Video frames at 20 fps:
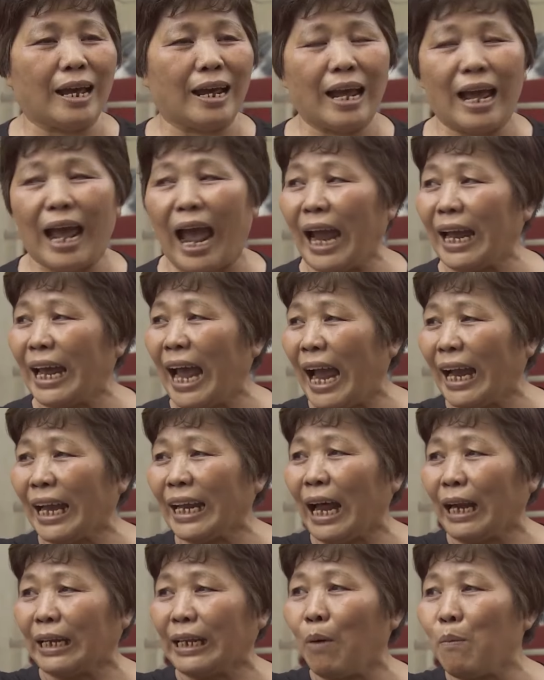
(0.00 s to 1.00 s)
hai cái
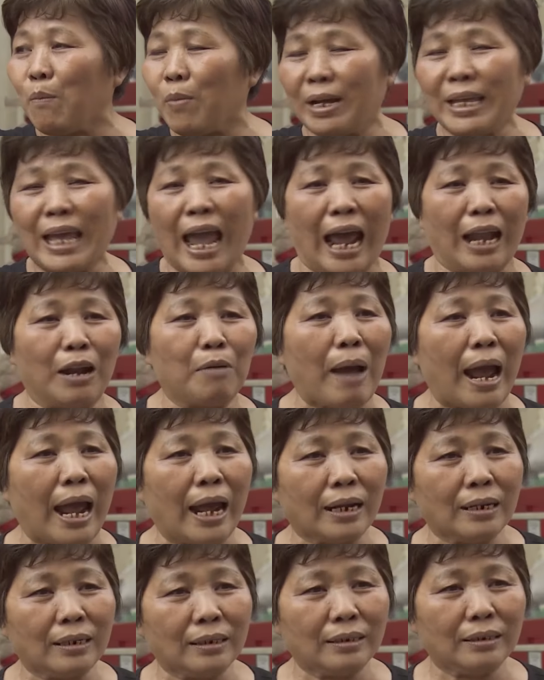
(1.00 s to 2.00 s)
thằng nhóc ở nhà nó
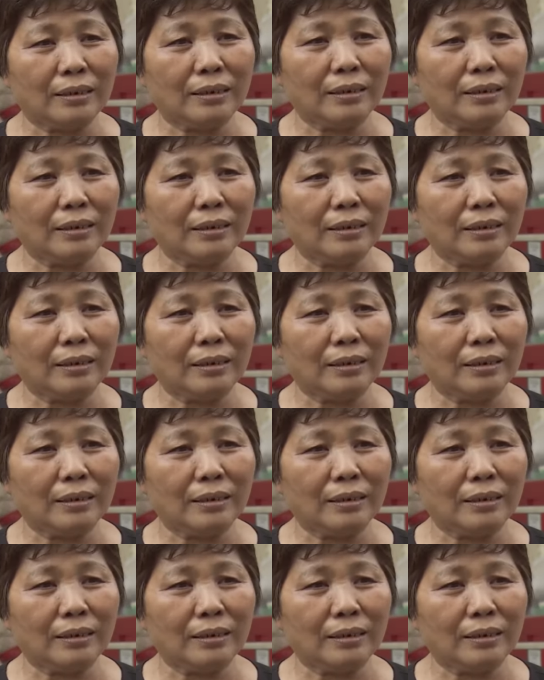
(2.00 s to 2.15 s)
bán.